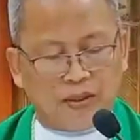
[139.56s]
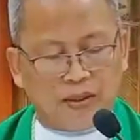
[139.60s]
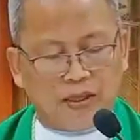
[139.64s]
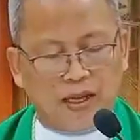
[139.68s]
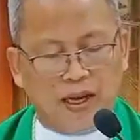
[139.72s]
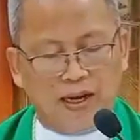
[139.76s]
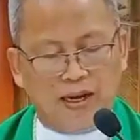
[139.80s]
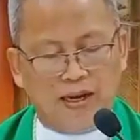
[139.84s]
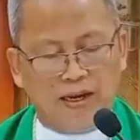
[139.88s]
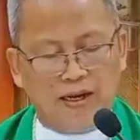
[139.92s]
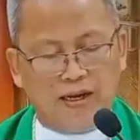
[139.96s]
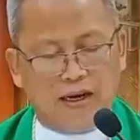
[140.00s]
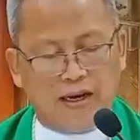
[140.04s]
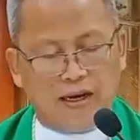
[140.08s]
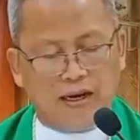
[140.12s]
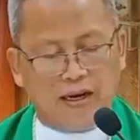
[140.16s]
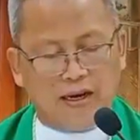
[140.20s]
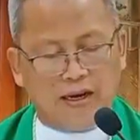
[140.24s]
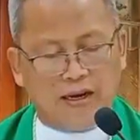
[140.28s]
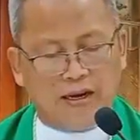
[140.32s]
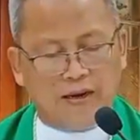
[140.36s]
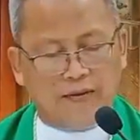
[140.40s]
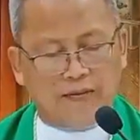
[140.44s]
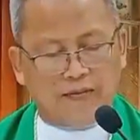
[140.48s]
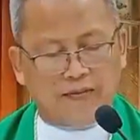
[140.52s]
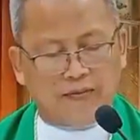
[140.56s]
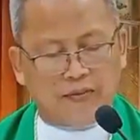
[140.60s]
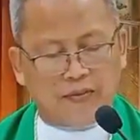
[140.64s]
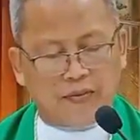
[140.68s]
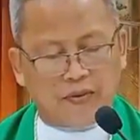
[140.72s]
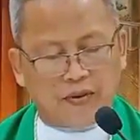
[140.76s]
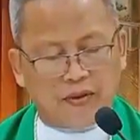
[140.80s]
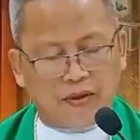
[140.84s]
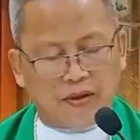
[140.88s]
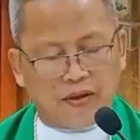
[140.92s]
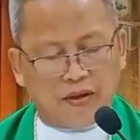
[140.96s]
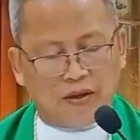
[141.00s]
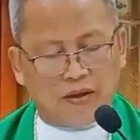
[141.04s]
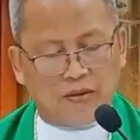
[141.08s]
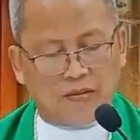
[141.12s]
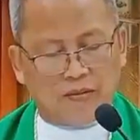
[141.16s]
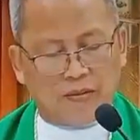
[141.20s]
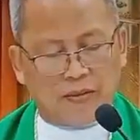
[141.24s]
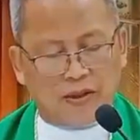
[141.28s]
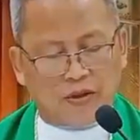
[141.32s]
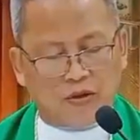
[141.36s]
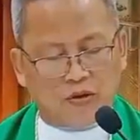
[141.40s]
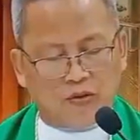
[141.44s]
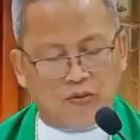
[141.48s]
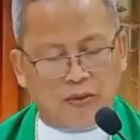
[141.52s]
Dali nga ri,
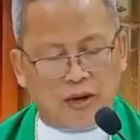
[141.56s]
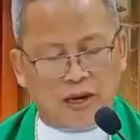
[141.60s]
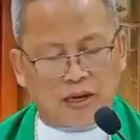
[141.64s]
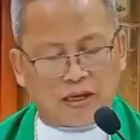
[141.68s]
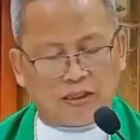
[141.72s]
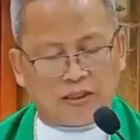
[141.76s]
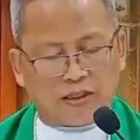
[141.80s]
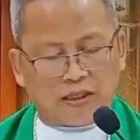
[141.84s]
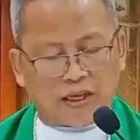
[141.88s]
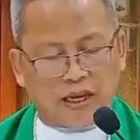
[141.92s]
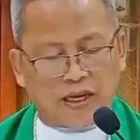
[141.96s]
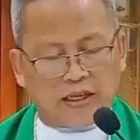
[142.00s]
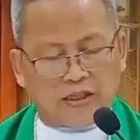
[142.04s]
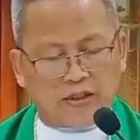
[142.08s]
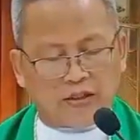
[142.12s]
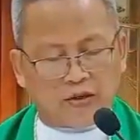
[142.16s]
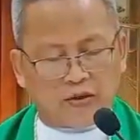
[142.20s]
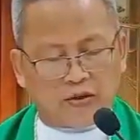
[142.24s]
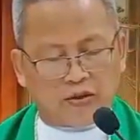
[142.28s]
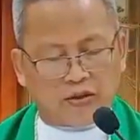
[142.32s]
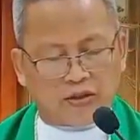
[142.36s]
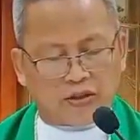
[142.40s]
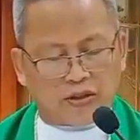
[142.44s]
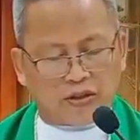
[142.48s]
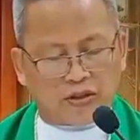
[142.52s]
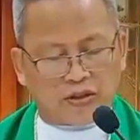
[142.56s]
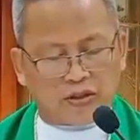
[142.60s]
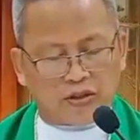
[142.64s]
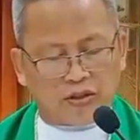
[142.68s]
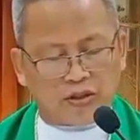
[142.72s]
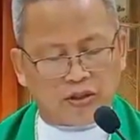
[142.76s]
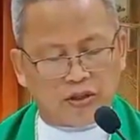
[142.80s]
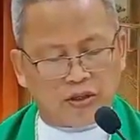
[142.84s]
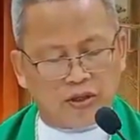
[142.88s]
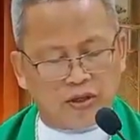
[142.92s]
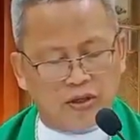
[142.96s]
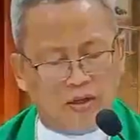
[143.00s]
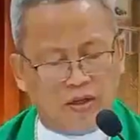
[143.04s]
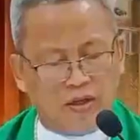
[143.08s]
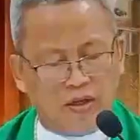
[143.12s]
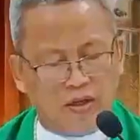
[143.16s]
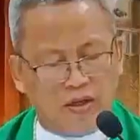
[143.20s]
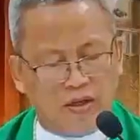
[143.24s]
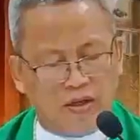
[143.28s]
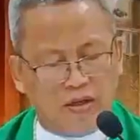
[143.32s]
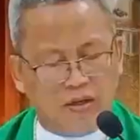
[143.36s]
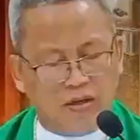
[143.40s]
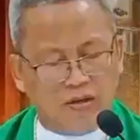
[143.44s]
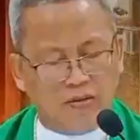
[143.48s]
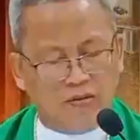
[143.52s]
mitubag si Jesus.
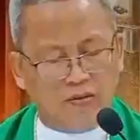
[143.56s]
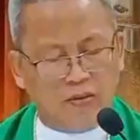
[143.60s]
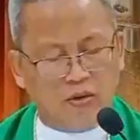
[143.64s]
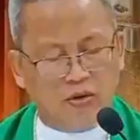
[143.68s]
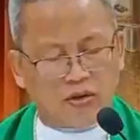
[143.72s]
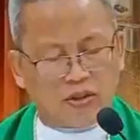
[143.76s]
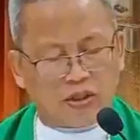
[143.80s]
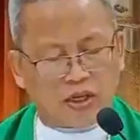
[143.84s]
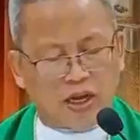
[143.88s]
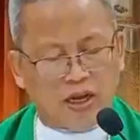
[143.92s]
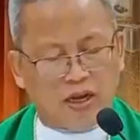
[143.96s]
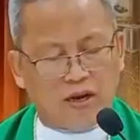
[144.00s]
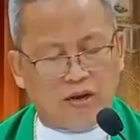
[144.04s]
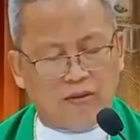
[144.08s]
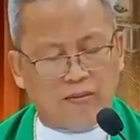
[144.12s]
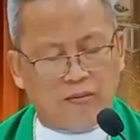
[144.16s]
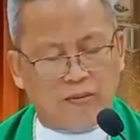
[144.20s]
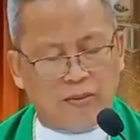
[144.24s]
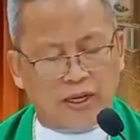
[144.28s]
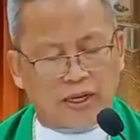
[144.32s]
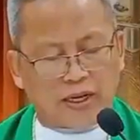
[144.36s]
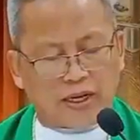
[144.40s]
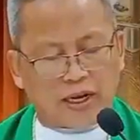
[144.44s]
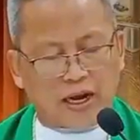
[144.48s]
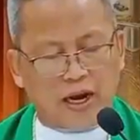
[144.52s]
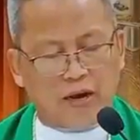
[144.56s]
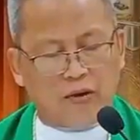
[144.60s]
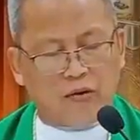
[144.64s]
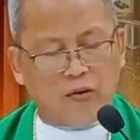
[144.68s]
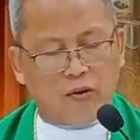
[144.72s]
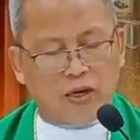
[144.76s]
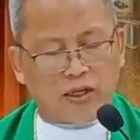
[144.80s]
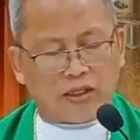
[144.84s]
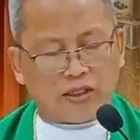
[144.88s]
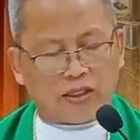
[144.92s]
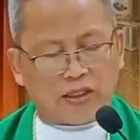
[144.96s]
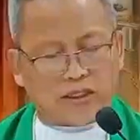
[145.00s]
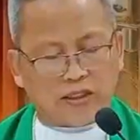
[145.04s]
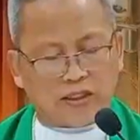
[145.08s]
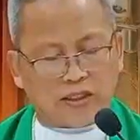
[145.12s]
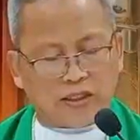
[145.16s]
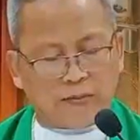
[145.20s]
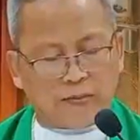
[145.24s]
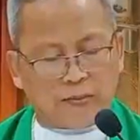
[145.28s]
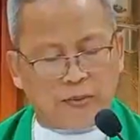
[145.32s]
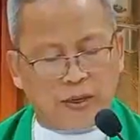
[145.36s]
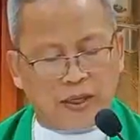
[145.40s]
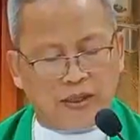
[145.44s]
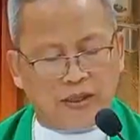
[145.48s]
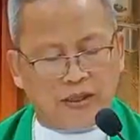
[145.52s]
Busa mikawas
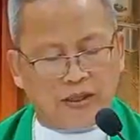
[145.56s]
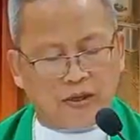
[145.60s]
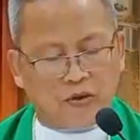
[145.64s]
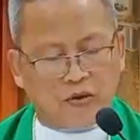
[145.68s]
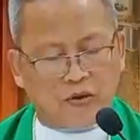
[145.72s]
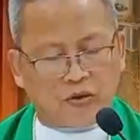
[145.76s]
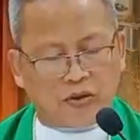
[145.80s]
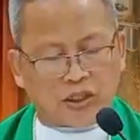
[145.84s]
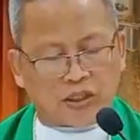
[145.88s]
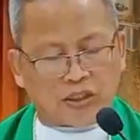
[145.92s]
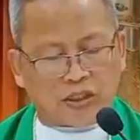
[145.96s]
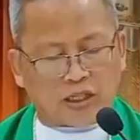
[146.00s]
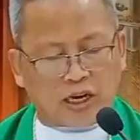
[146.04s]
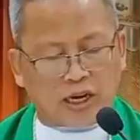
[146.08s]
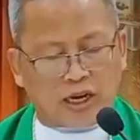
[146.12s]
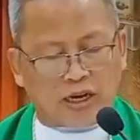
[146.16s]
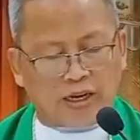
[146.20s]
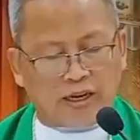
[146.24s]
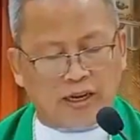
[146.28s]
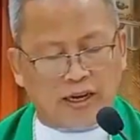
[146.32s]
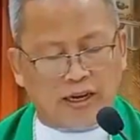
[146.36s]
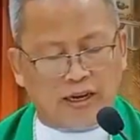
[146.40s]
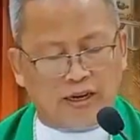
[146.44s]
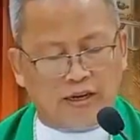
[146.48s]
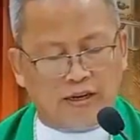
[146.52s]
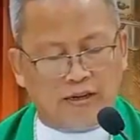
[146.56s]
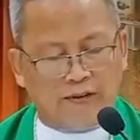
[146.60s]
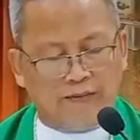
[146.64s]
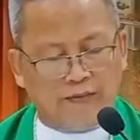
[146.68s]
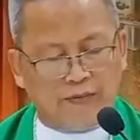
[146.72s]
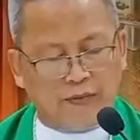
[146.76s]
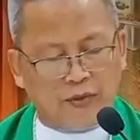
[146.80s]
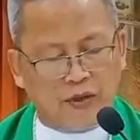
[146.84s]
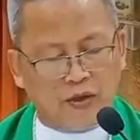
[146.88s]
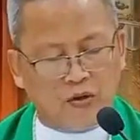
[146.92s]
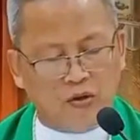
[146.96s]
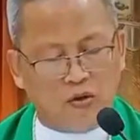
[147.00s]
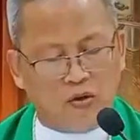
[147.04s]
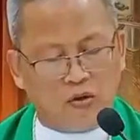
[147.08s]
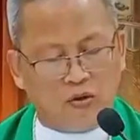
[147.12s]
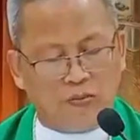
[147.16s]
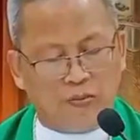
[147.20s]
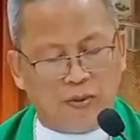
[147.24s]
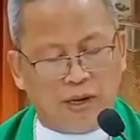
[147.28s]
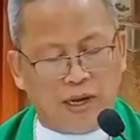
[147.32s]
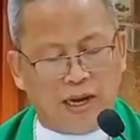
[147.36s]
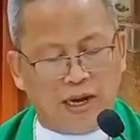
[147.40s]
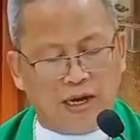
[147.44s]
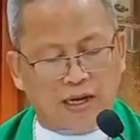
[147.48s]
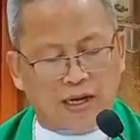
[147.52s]
si Pedro sa sakayan ug
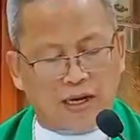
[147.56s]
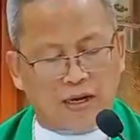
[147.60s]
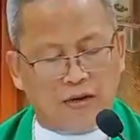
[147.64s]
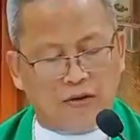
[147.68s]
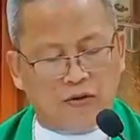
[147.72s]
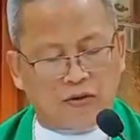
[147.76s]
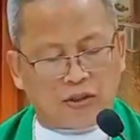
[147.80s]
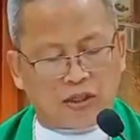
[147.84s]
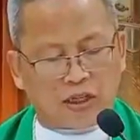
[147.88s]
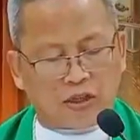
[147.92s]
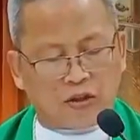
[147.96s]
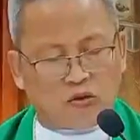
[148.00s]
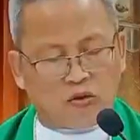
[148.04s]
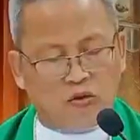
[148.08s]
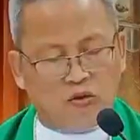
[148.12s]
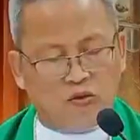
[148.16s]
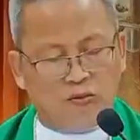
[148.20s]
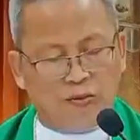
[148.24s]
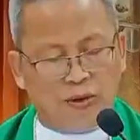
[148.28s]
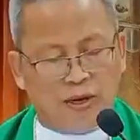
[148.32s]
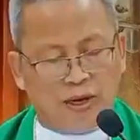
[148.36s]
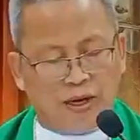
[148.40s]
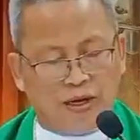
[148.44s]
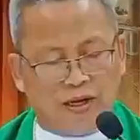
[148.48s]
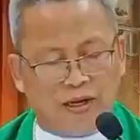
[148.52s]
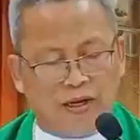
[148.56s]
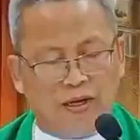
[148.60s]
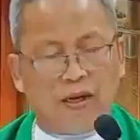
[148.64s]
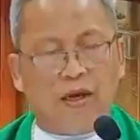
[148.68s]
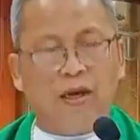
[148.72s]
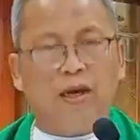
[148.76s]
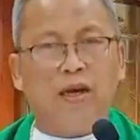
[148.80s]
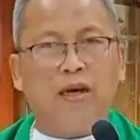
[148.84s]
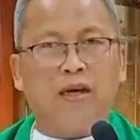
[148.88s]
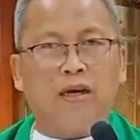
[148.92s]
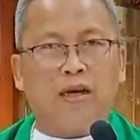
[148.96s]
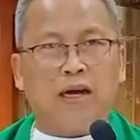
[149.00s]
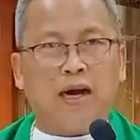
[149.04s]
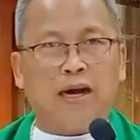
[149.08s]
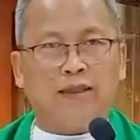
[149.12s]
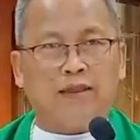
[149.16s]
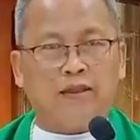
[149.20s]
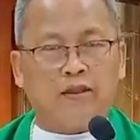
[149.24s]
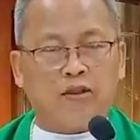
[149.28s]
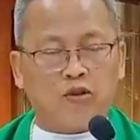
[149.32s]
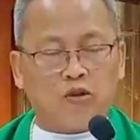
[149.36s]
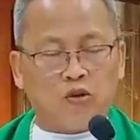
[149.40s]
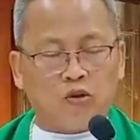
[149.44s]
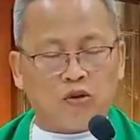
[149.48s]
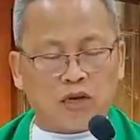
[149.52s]
milakaw sa tubig
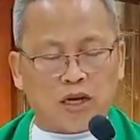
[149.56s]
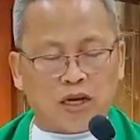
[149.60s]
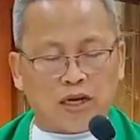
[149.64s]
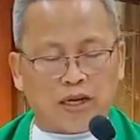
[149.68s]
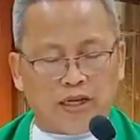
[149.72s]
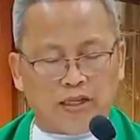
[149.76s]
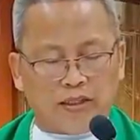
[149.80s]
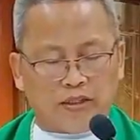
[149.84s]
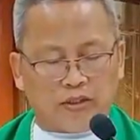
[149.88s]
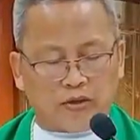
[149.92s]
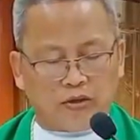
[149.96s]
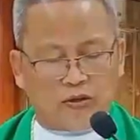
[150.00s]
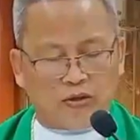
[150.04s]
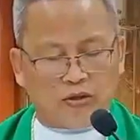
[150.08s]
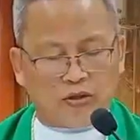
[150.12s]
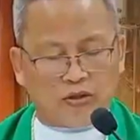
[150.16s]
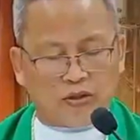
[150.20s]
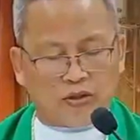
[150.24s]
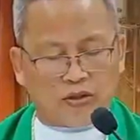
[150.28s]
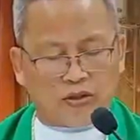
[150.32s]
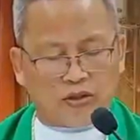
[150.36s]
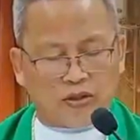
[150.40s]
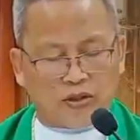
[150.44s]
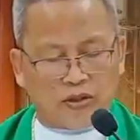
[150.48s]
ngadto kang Hesus.